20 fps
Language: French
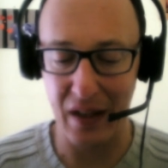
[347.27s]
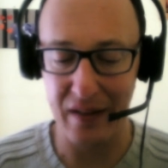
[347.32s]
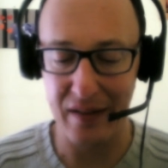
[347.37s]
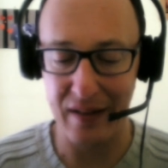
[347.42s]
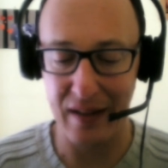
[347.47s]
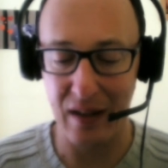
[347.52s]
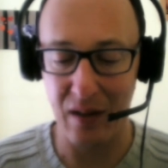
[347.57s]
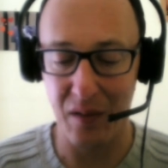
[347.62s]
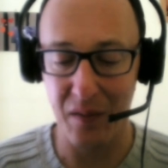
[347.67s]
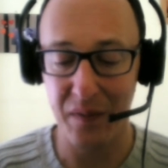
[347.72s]

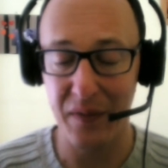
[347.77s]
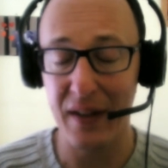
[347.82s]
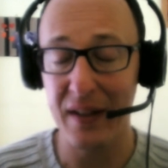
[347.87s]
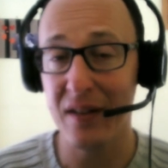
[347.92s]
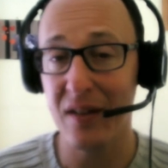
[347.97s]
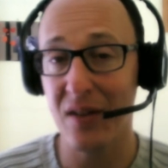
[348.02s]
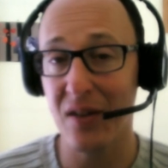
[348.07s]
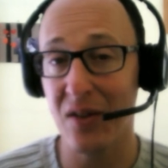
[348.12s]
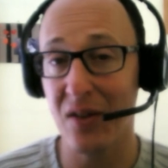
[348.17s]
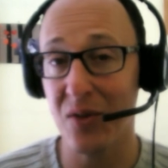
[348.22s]
c'est en
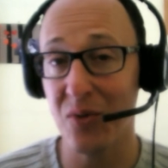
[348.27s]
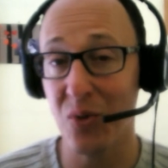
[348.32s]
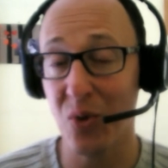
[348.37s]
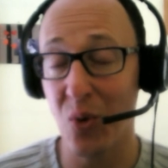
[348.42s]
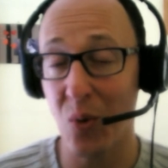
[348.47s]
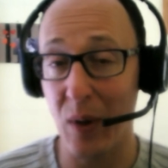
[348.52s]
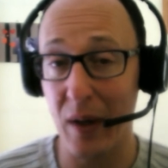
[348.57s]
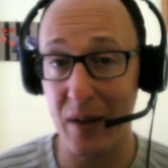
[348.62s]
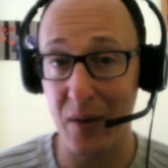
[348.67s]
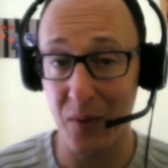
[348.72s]
fait nos
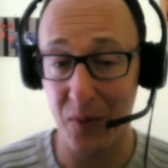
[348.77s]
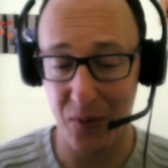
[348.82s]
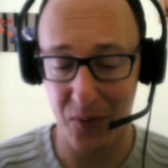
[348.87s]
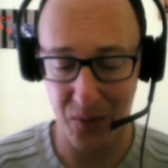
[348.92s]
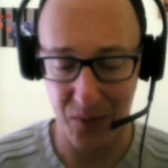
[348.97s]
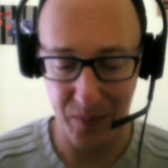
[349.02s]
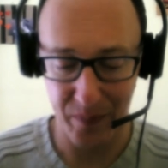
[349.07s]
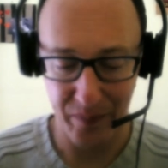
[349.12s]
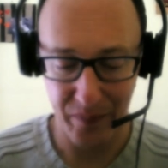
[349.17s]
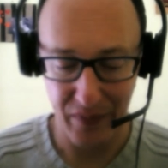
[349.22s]

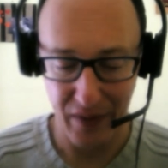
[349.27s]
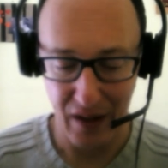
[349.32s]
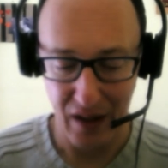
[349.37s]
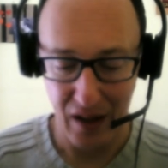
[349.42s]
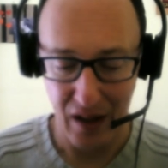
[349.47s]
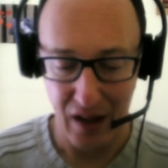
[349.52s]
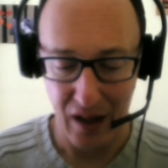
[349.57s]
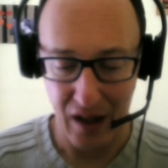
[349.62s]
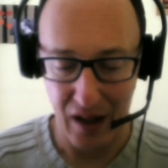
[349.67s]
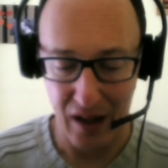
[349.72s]
croyances
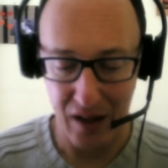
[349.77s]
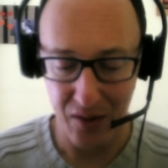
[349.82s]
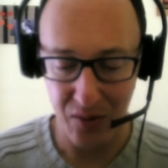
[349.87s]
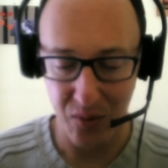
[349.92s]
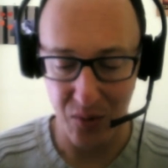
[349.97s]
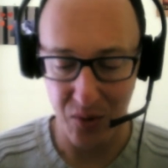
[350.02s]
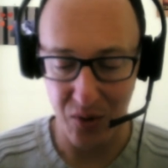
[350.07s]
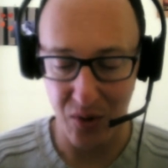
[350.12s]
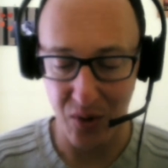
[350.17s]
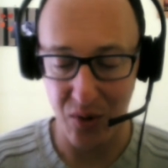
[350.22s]
hein,
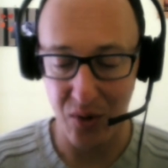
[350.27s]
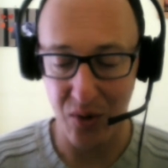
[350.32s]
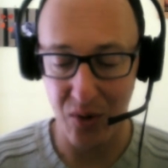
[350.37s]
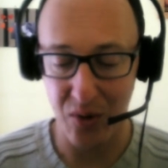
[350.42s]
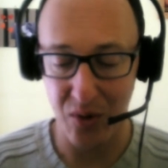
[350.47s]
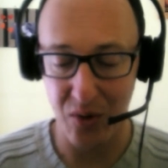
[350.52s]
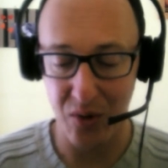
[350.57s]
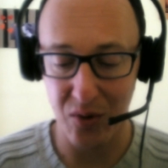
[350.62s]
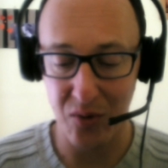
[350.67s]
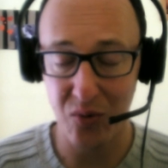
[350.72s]
donc
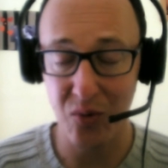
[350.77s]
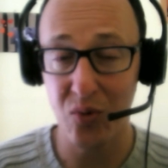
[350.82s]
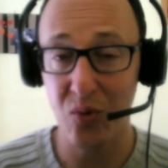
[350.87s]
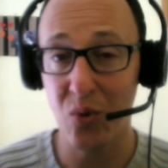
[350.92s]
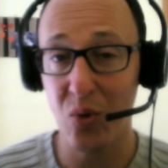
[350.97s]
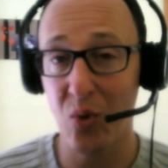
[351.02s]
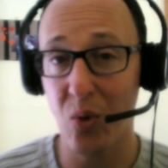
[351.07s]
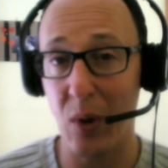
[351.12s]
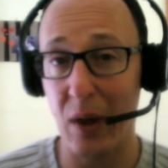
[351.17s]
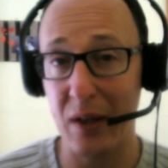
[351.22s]
toutes
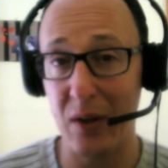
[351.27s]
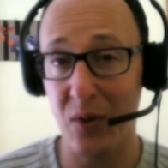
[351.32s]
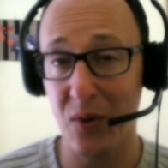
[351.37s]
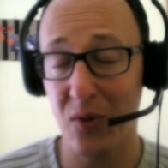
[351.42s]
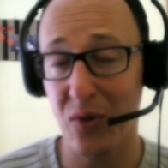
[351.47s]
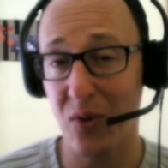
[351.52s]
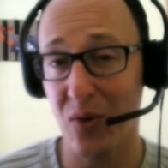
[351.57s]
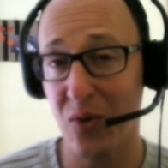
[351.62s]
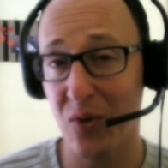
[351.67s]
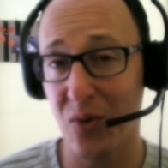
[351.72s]
nos
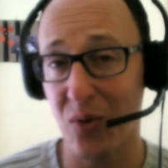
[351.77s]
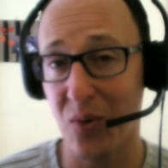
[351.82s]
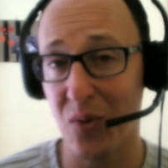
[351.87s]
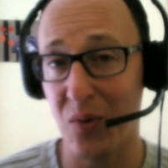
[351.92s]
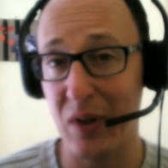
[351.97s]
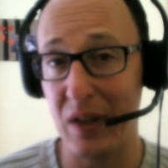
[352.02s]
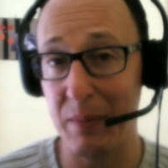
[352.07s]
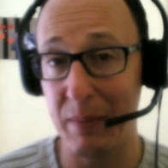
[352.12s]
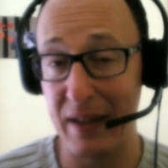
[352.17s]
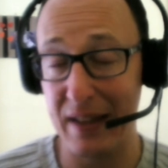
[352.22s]
croyances
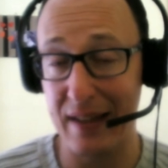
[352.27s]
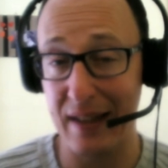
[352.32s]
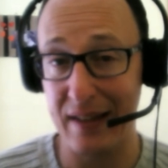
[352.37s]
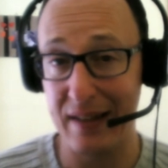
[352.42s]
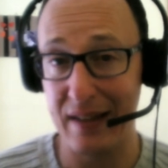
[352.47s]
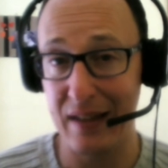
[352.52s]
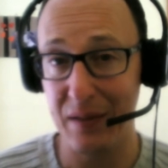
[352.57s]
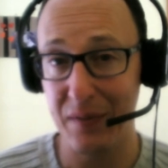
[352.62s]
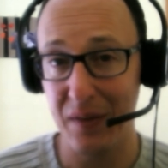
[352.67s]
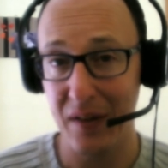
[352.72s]
sont
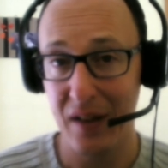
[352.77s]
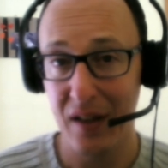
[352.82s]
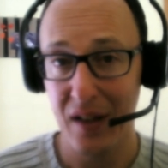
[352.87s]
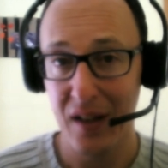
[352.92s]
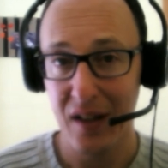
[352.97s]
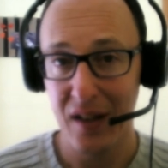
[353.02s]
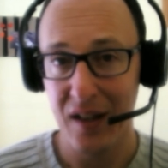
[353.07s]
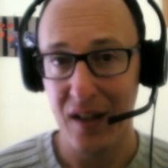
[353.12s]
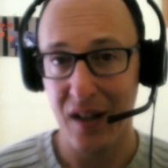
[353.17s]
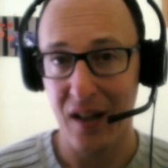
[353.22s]
limitatives
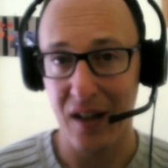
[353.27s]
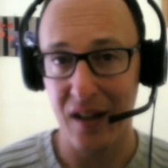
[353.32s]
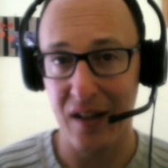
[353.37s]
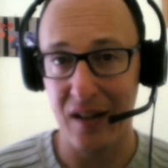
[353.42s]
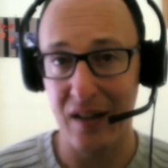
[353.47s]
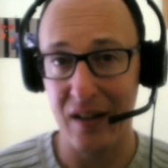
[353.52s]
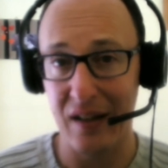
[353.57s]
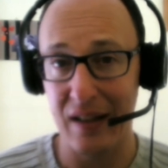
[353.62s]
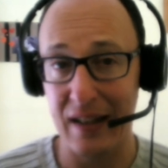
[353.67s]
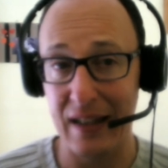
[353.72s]

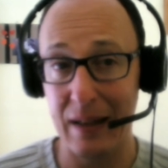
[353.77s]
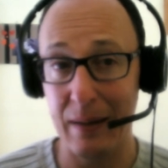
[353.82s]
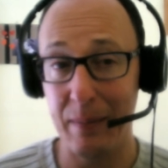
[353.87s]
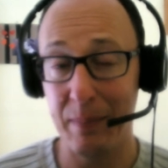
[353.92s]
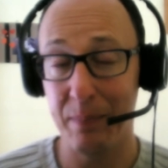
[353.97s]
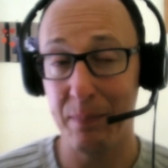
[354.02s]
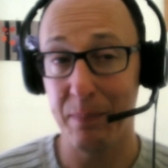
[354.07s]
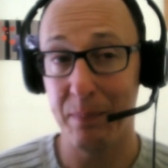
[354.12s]
et